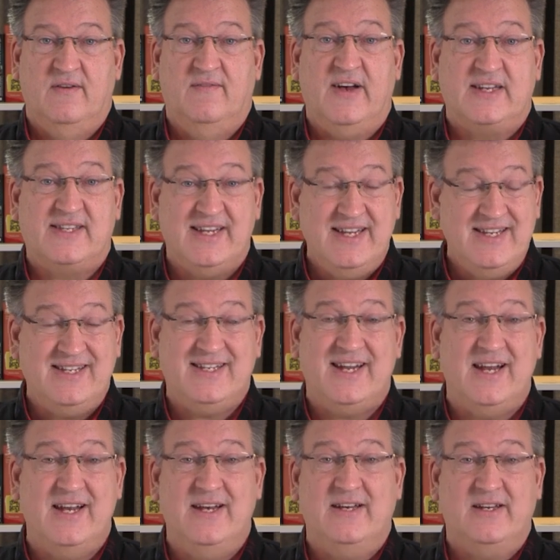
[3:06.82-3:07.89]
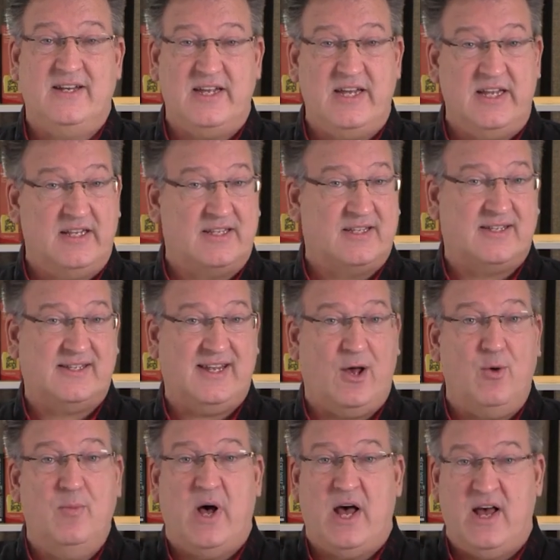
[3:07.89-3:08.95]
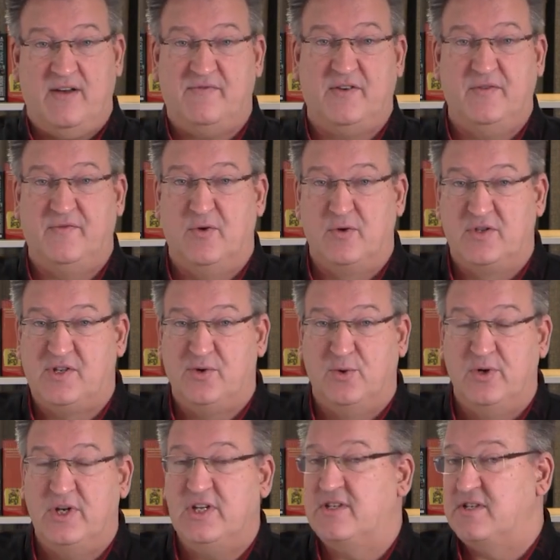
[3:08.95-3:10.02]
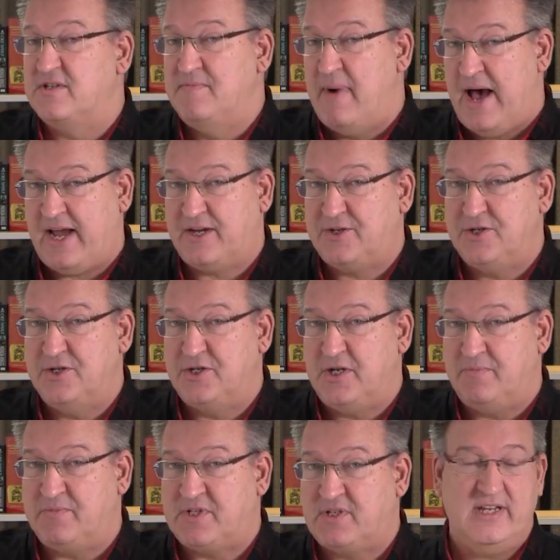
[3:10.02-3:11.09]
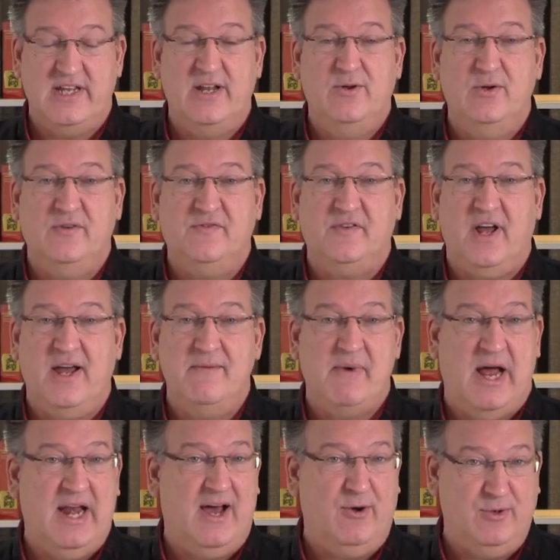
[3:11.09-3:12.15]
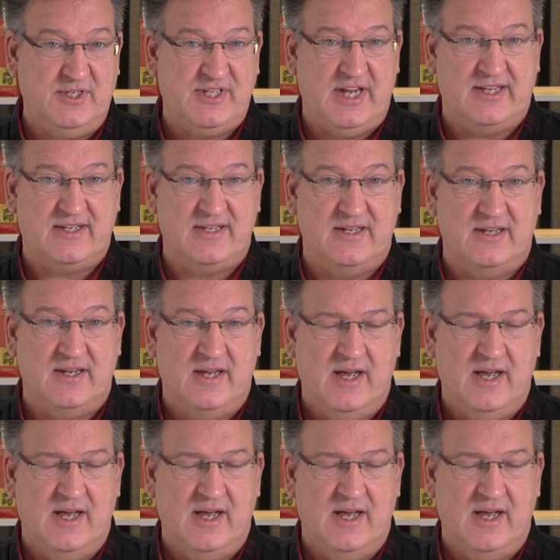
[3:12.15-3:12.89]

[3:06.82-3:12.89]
Was ist denn die zauberhafte Funktion dieses magischen Chips? Ihr dürft einmal aussetzen.